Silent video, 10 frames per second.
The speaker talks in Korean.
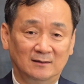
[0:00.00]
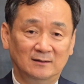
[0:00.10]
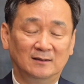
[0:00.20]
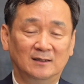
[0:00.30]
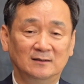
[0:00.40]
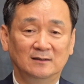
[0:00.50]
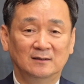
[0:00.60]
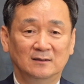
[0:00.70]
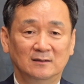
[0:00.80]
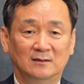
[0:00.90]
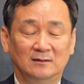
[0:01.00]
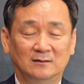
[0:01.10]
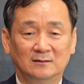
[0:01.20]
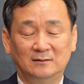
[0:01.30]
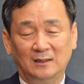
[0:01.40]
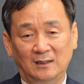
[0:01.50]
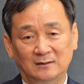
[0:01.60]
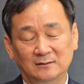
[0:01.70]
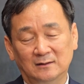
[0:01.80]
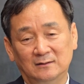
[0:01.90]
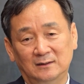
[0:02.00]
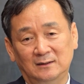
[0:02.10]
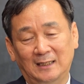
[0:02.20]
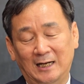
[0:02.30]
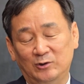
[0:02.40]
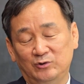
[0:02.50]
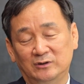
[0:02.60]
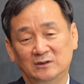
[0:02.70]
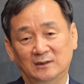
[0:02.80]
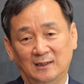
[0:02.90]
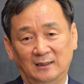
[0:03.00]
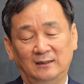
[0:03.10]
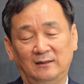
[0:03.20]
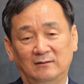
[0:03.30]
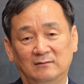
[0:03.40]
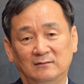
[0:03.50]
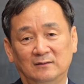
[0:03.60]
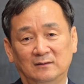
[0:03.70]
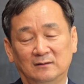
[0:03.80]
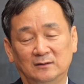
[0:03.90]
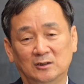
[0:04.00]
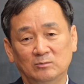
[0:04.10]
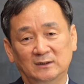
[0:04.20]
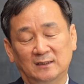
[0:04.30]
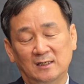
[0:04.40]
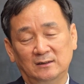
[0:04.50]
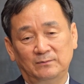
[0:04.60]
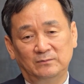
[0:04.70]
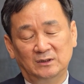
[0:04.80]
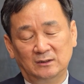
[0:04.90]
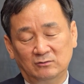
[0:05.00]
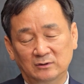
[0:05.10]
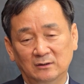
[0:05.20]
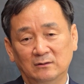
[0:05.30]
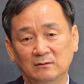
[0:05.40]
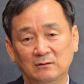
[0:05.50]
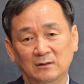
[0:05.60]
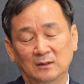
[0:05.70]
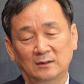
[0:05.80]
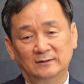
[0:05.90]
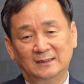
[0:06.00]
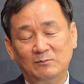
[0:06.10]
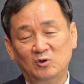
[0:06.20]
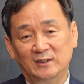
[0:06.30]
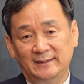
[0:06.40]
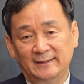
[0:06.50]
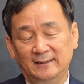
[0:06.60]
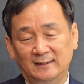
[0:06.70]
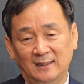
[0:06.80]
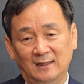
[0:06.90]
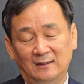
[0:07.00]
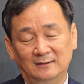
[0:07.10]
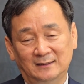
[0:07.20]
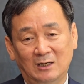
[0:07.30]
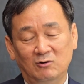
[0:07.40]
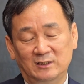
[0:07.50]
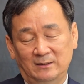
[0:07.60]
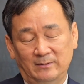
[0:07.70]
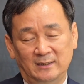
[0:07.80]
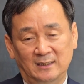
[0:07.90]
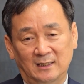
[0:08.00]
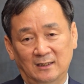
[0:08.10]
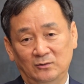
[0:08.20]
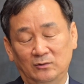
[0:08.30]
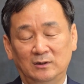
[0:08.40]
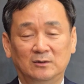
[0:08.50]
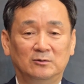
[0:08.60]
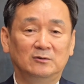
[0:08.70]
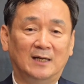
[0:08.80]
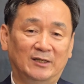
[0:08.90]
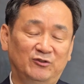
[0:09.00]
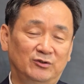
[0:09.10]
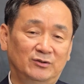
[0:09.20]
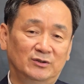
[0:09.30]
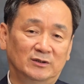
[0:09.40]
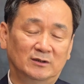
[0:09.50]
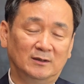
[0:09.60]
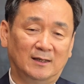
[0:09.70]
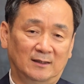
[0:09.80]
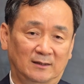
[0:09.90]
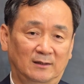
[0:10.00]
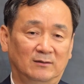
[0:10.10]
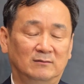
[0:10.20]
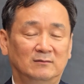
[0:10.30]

이러한 어, 크게 의견이 나뉘것 같아요. 1949년도 3월 1일이냐 4월 10일이냐 또 이렇게도 나뉘는 것 같아요.